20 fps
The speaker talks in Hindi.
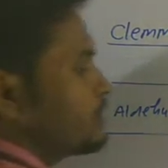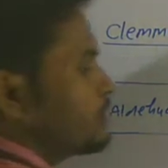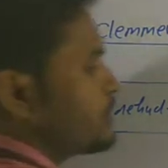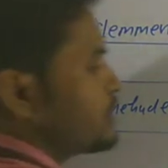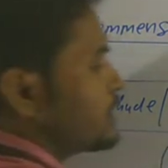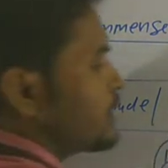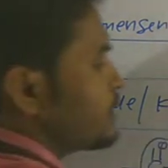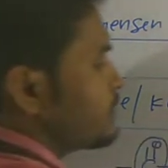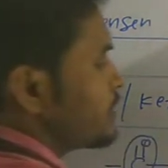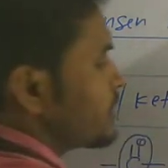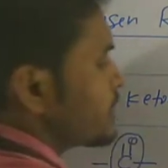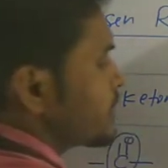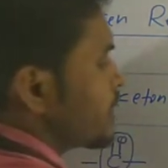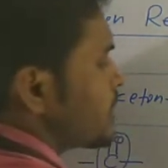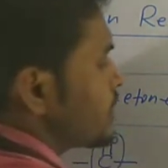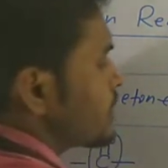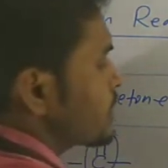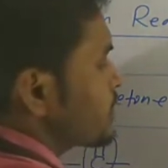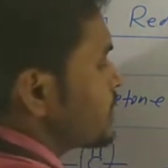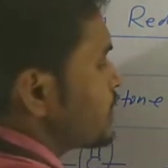पे सीधा सा
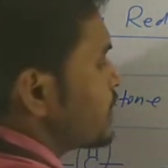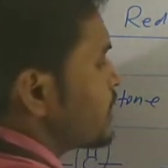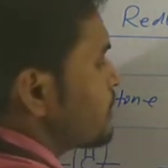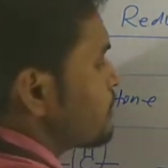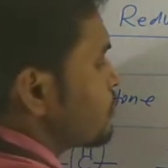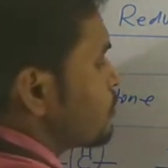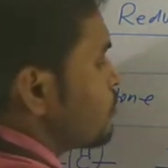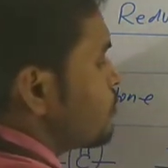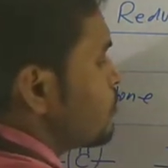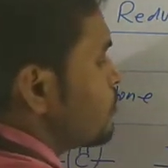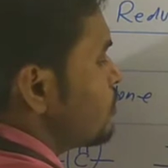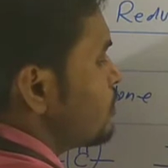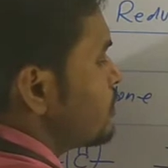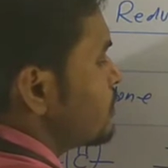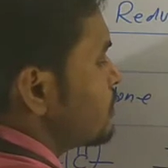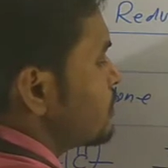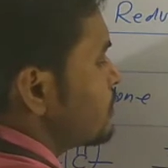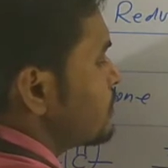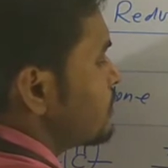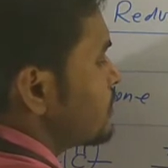क्या रख देना है आपको
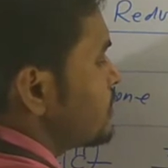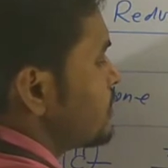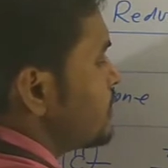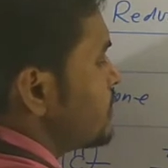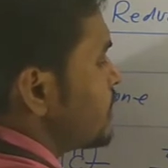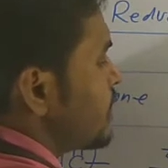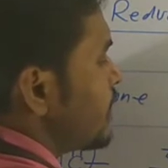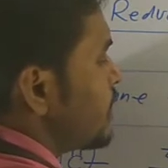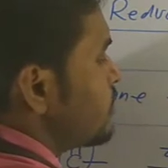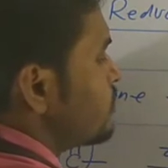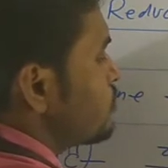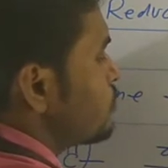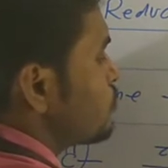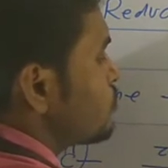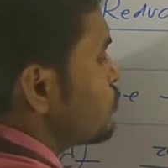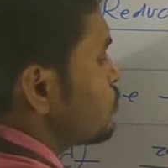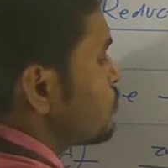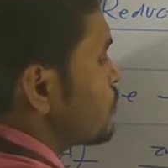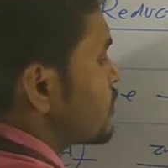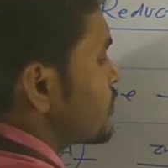सी एच
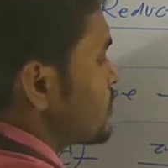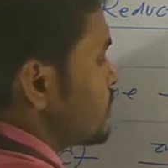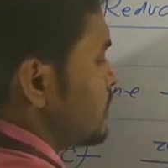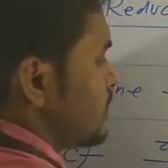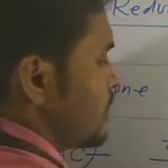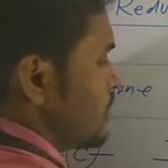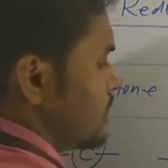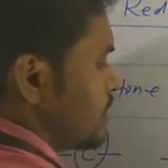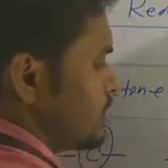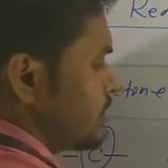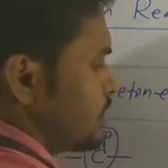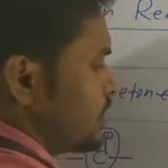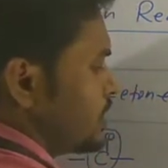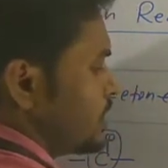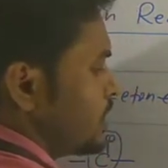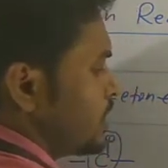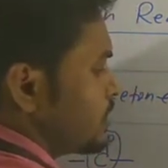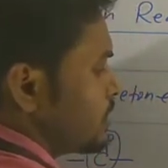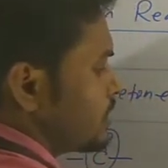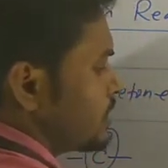टू रख देना है
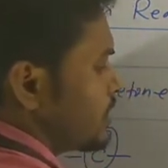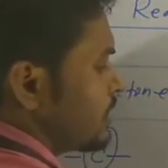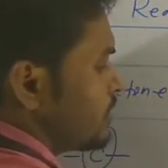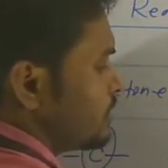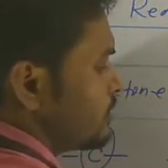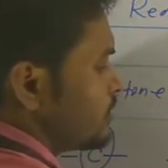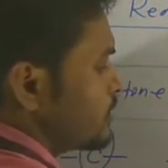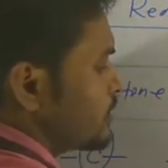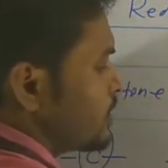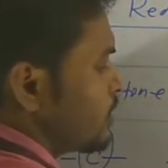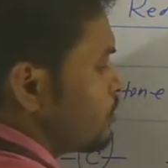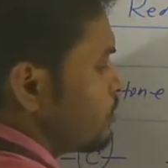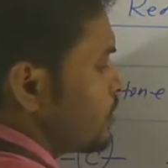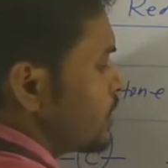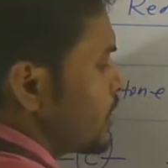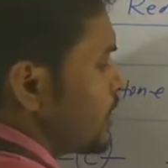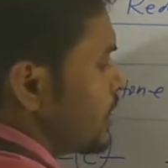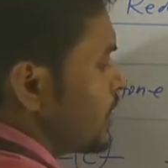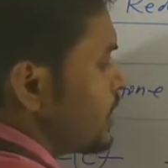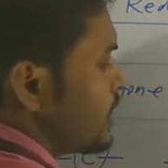ठीक है तो यहाँ से क्या हो
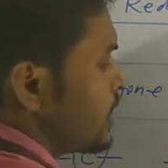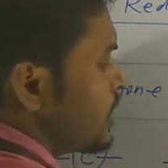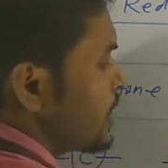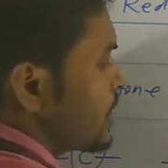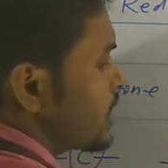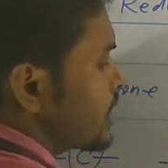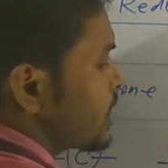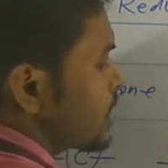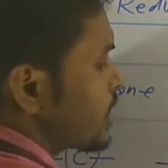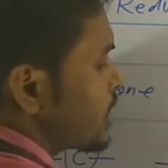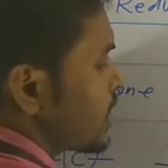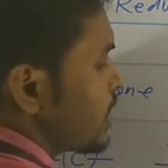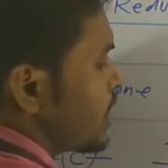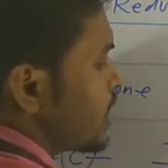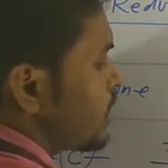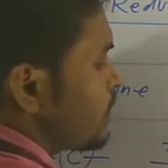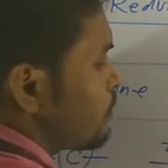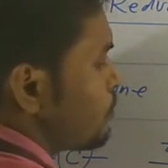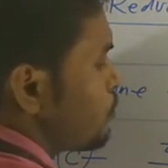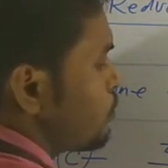रहा है
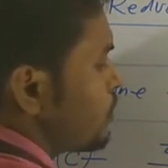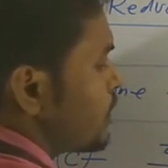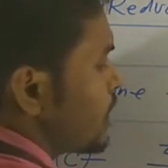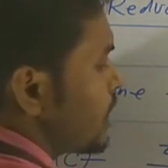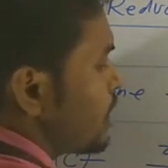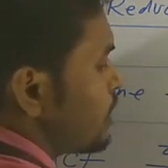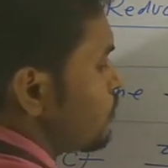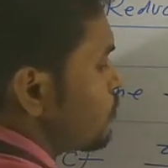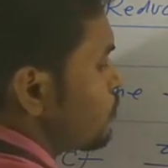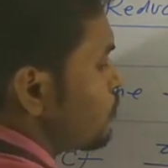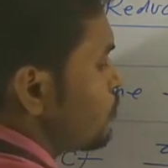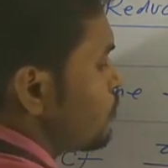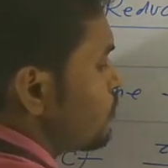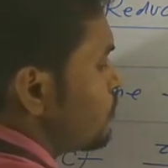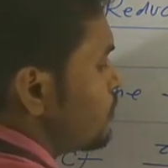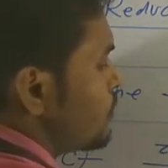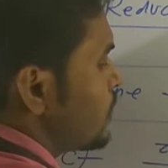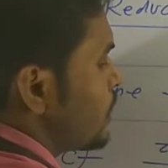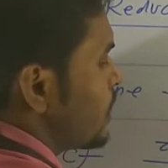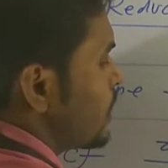कार्बोनाइल
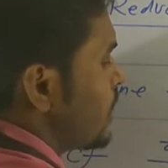ग्रुप